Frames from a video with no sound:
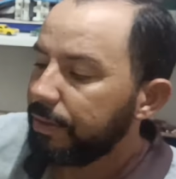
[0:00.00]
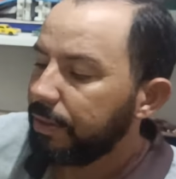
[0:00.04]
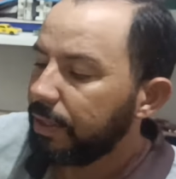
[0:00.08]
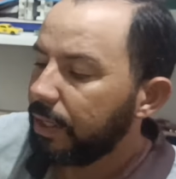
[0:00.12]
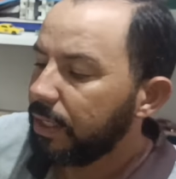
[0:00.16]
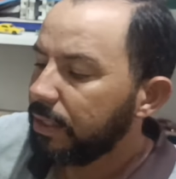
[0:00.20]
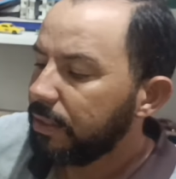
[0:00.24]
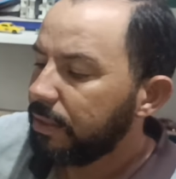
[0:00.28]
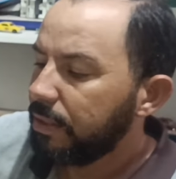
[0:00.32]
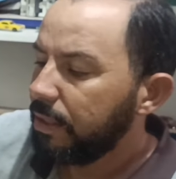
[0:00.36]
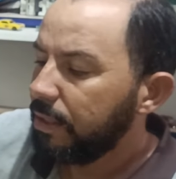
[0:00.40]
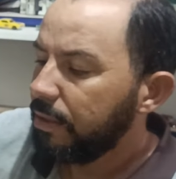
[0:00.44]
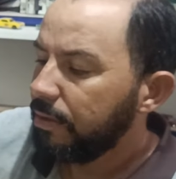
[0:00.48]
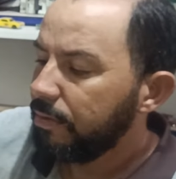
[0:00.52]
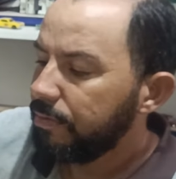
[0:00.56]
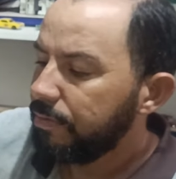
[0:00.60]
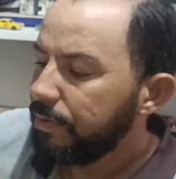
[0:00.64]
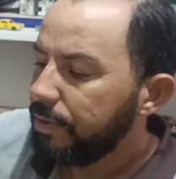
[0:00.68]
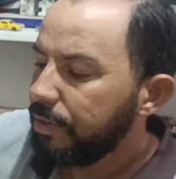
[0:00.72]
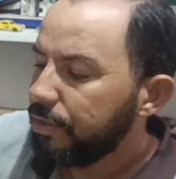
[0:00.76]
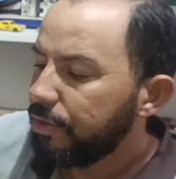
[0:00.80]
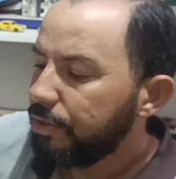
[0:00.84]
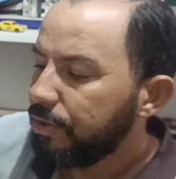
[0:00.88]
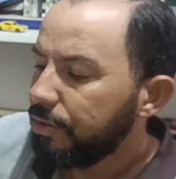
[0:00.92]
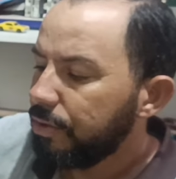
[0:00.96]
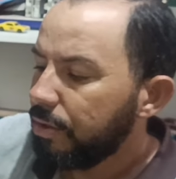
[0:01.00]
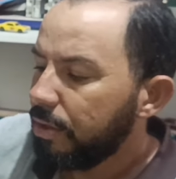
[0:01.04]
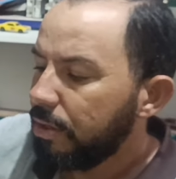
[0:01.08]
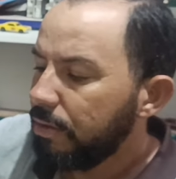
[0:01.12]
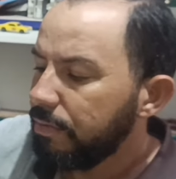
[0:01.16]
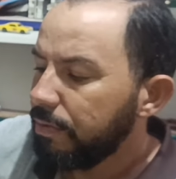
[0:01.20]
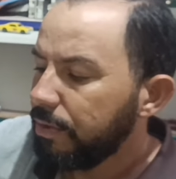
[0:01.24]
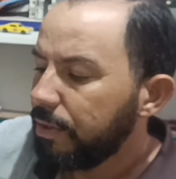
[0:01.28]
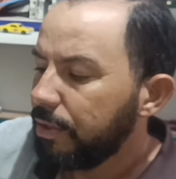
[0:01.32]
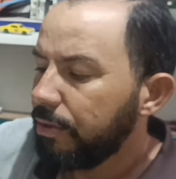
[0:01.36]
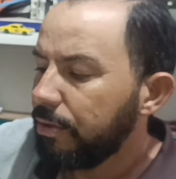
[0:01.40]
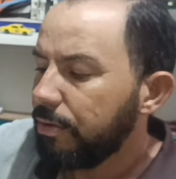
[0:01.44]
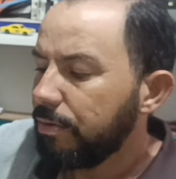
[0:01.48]
Gastei
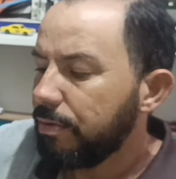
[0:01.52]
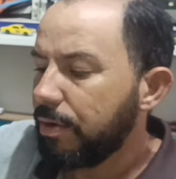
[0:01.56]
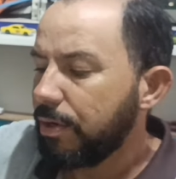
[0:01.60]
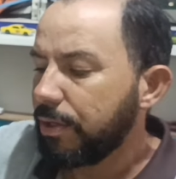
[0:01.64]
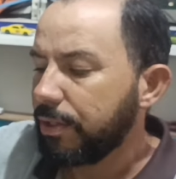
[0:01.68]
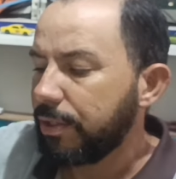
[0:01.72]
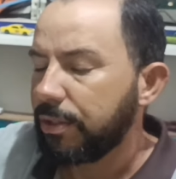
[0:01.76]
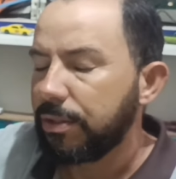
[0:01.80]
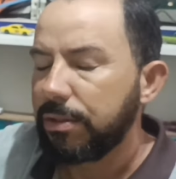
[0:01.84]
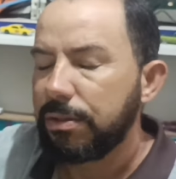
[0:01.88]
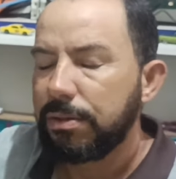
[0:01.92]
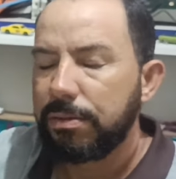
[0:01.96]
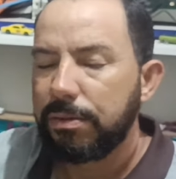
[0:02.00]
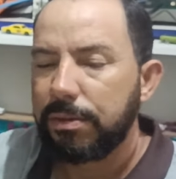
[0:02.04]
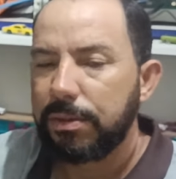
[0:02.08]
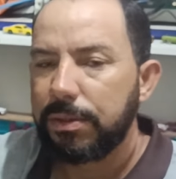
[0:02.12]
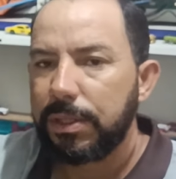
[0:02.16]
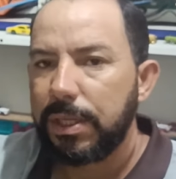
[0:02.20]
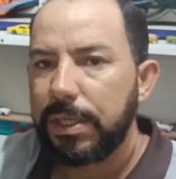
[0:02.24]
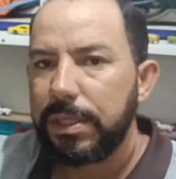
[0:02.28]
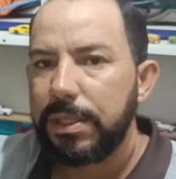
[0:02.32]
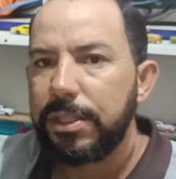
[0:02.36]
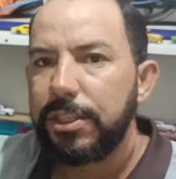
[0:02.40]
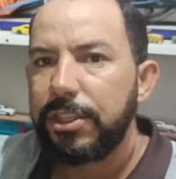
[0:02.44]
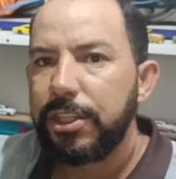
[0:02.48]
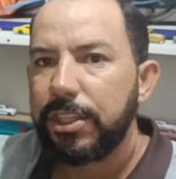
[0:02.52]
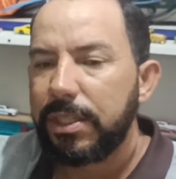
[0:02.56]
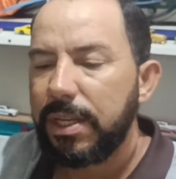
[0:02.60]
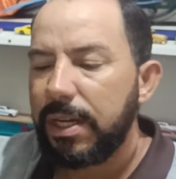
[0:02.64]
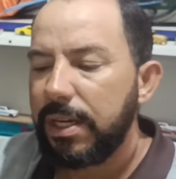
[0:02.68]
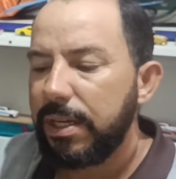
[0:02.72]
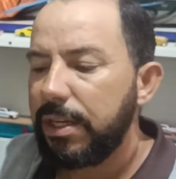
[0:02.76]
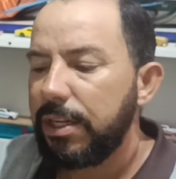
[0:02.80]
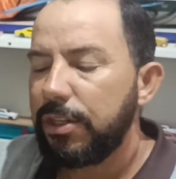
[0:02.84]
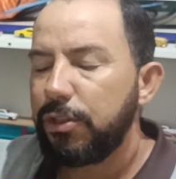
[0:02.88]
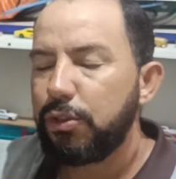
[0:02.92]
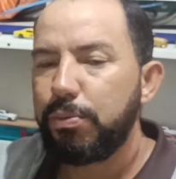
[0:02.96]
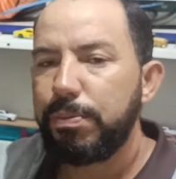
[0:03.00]
29 kW da energia da
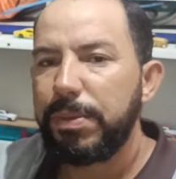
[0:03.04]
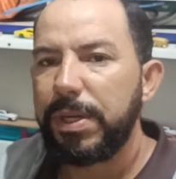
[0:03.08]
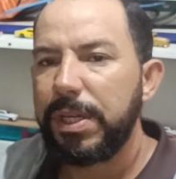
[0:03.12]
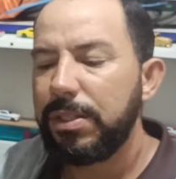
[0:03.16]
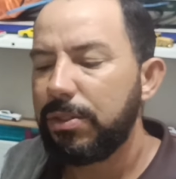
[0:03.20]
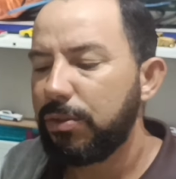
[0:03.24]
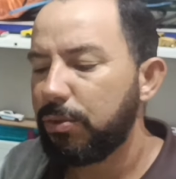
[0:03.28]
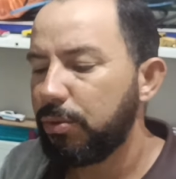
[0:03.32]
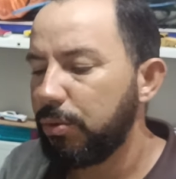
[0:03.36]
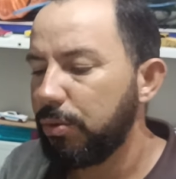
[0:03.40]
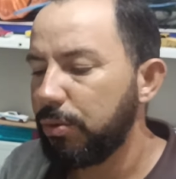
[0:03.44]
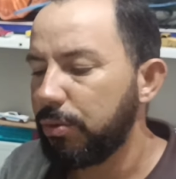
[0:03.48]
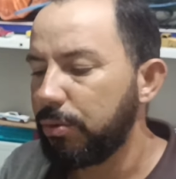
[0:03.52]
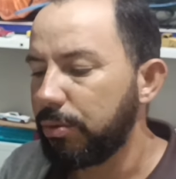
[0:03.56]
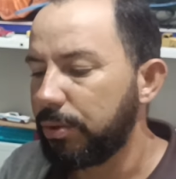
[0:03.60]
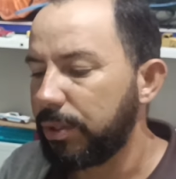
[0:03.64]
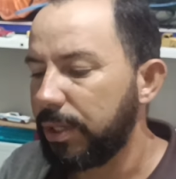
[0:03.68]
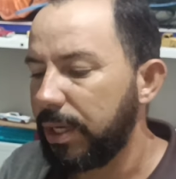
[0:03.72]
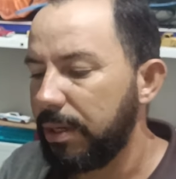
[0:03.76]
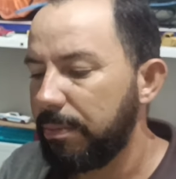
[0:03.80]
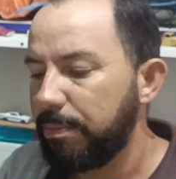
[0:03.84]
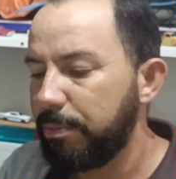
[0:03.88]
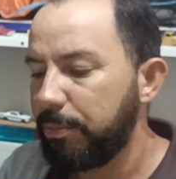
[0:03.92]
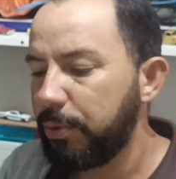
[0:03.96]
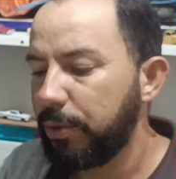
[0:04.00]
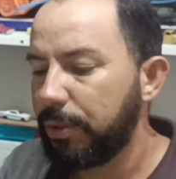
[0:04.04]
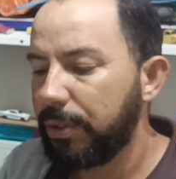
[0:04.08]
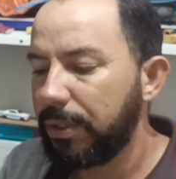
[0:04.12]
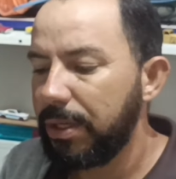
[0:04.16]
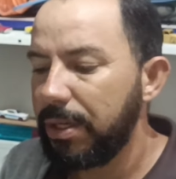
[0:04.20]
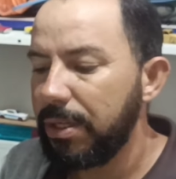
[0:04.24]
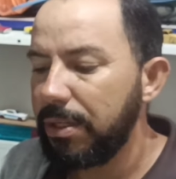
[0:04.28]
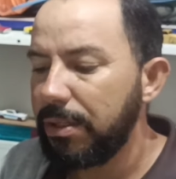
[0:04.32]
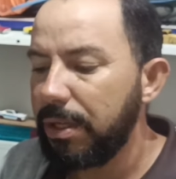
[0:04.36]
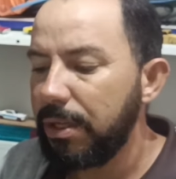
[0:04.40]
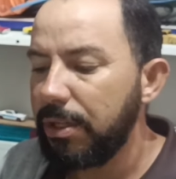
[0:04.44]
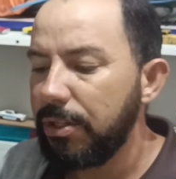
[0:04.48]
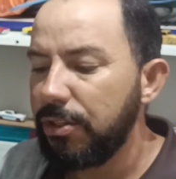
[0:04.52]
rede o mês todo, tá? Por
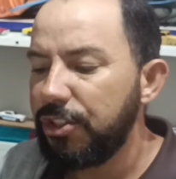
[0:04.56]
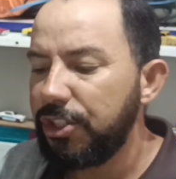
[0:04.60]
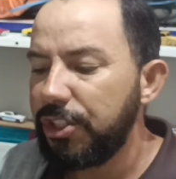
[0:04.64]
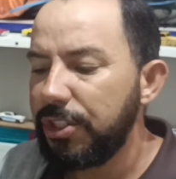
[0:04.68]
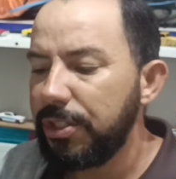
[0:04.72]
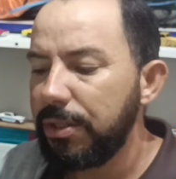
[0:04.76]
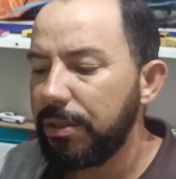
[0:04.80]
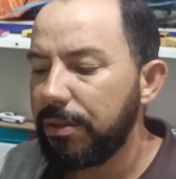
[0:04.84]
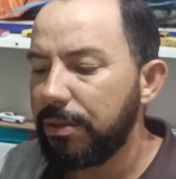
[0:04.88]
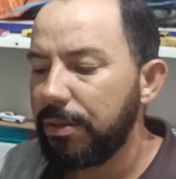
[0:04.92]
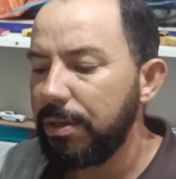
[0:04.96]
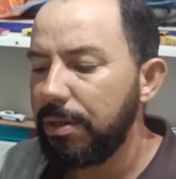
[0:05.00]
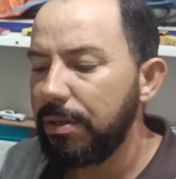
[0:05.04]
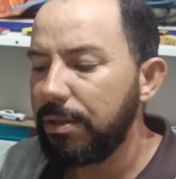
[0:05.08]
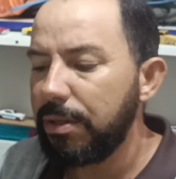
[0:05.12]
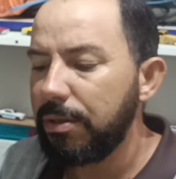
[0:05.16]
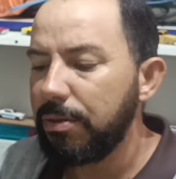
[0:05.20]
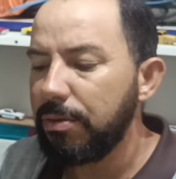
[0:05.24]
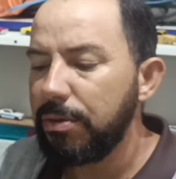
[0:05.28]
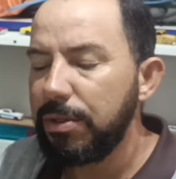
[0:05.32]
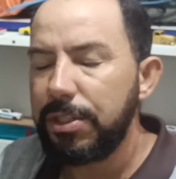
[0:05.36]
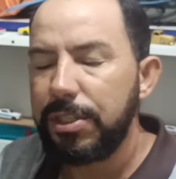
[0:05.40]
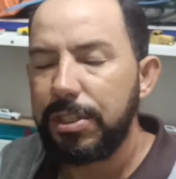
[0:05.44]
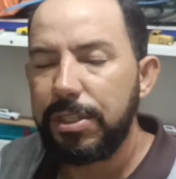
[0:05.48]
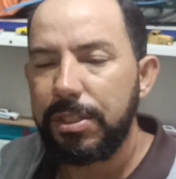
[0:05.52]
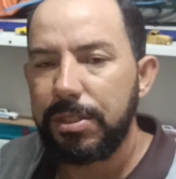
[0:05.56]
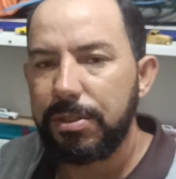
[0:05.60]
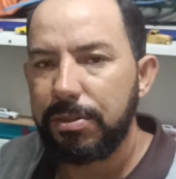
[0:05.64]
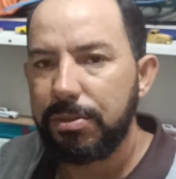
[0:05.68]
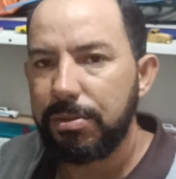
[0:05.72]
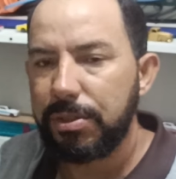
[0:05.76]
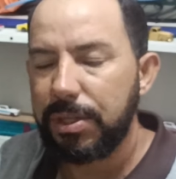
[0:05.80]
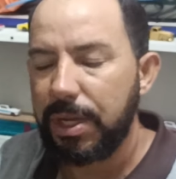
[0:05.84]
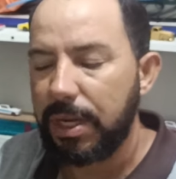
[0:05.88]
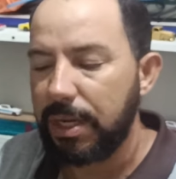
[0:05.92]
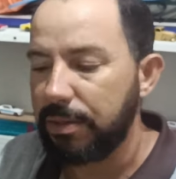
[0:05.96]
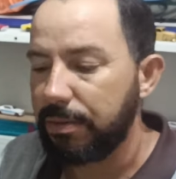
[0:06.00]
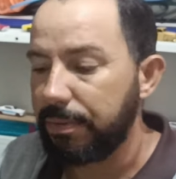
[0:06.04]
30 di 32 dias
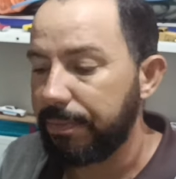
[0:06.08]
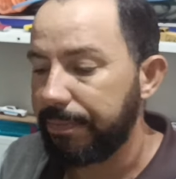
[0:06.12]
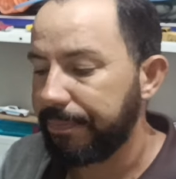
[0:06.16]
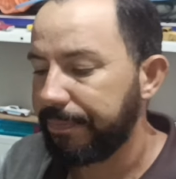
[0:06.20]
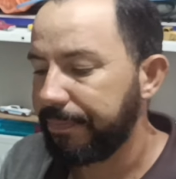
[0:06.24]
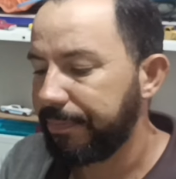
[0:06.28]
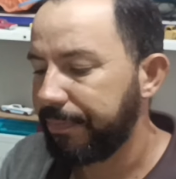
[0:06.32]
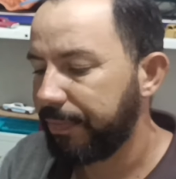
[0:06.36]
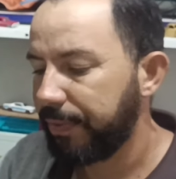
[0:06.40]
usados.